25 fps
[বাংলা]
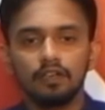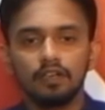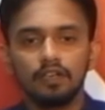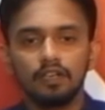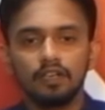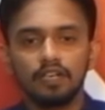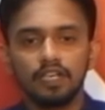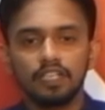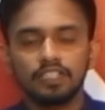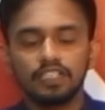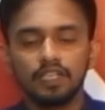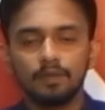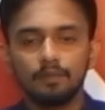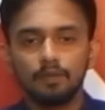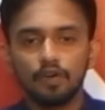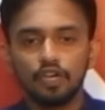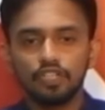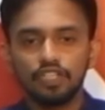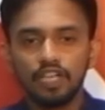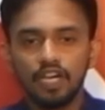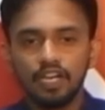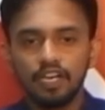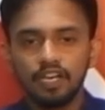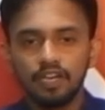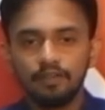রাজ্যের
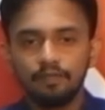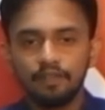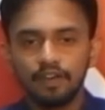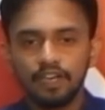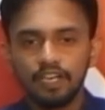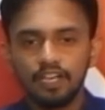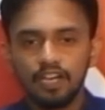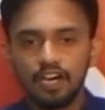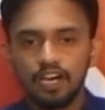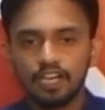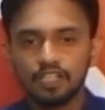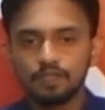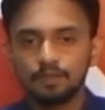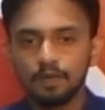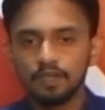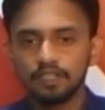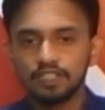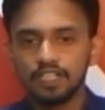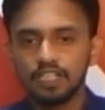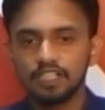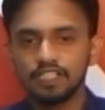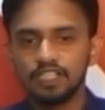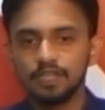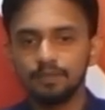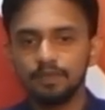প্রধান রেফারেল
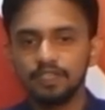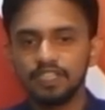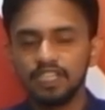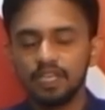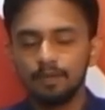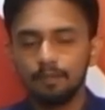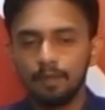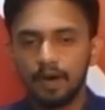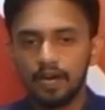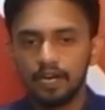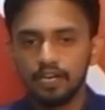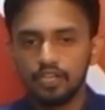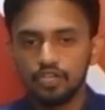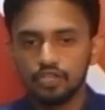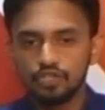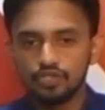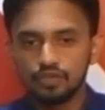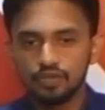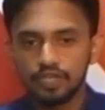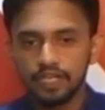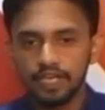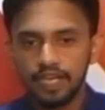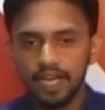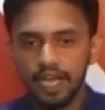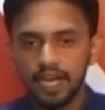হাসপাতাল জীবিতে পানীয়
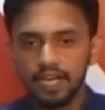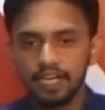জলের